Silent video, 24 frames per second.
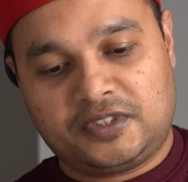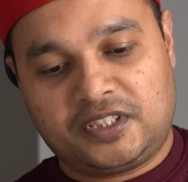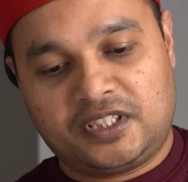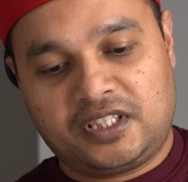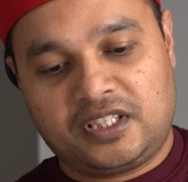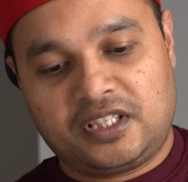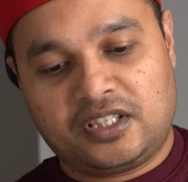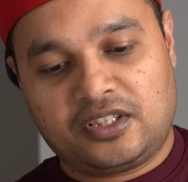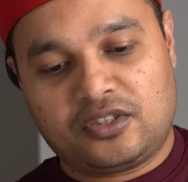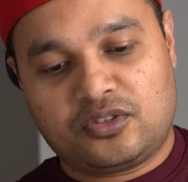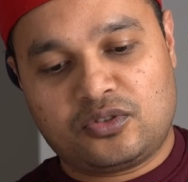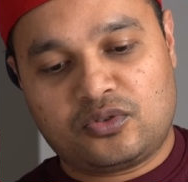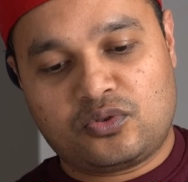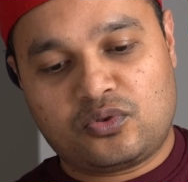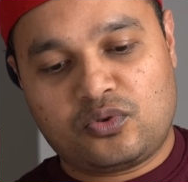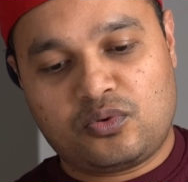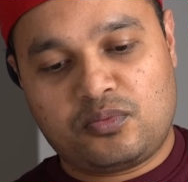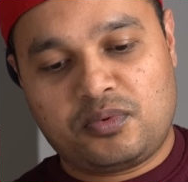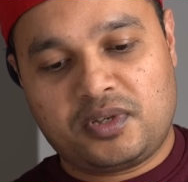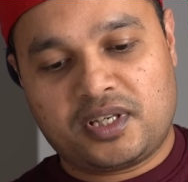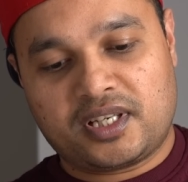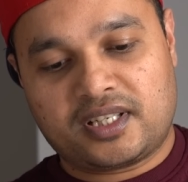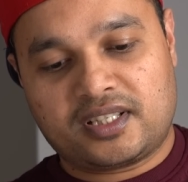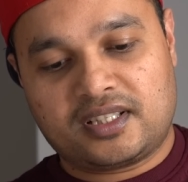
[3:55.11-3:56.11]
এটার একটু
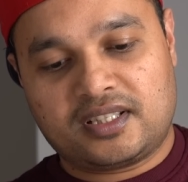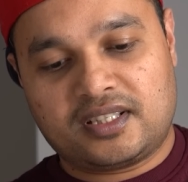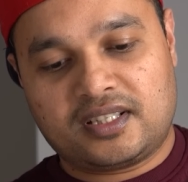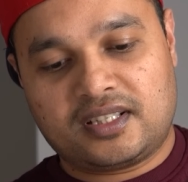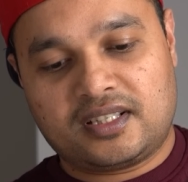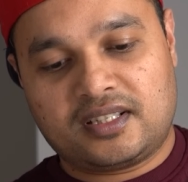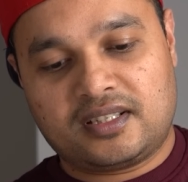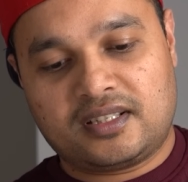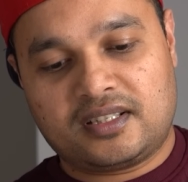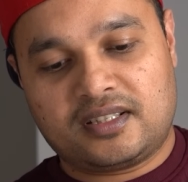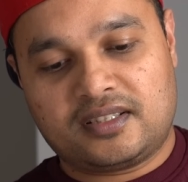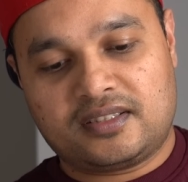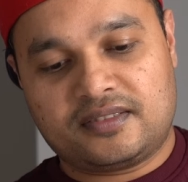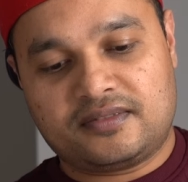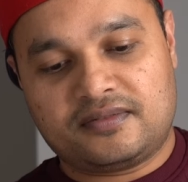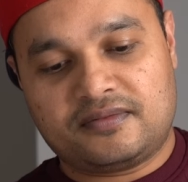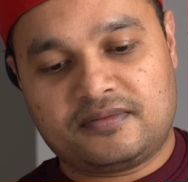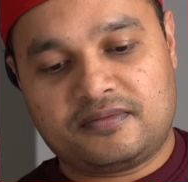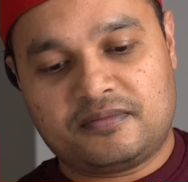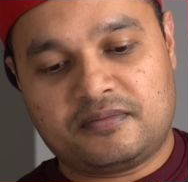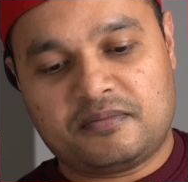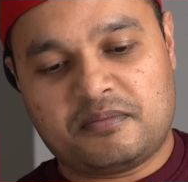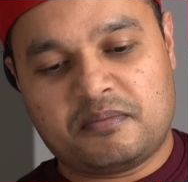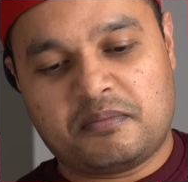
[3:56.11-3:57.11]
খুবই একটা
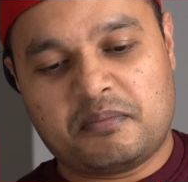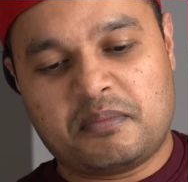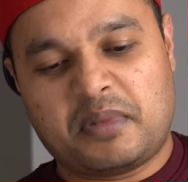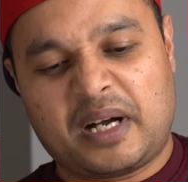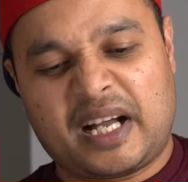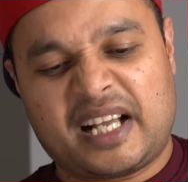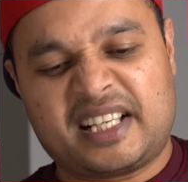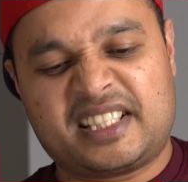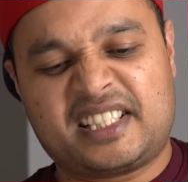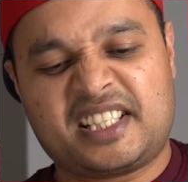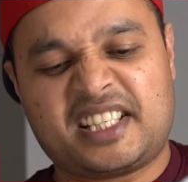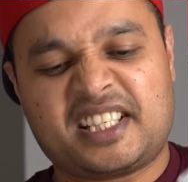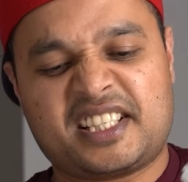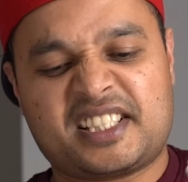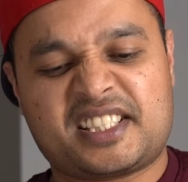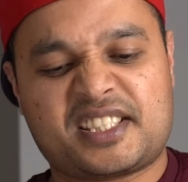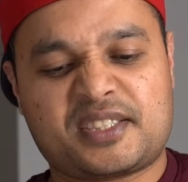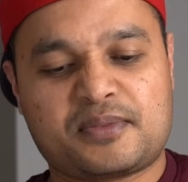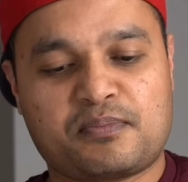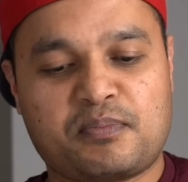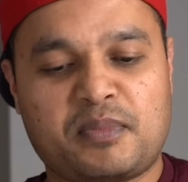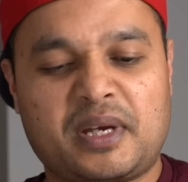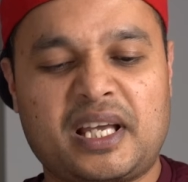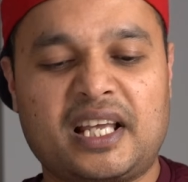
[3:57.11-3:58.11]
বাজে
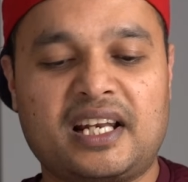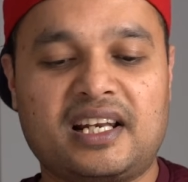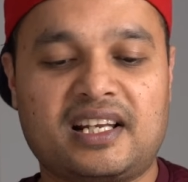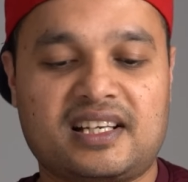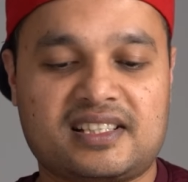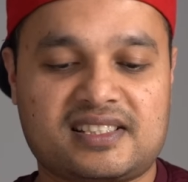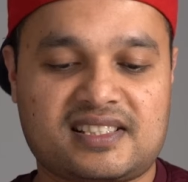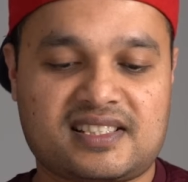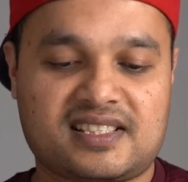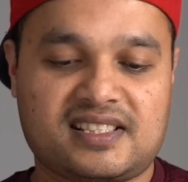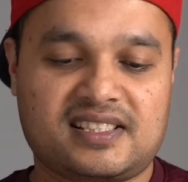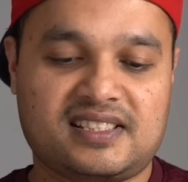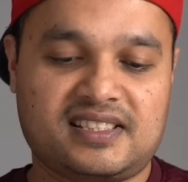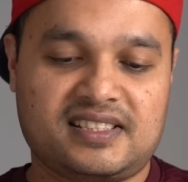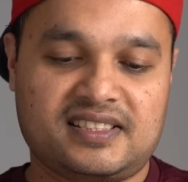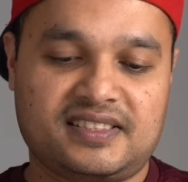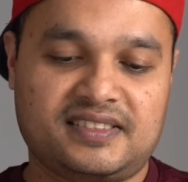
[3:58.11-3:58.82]
স্মেল আছে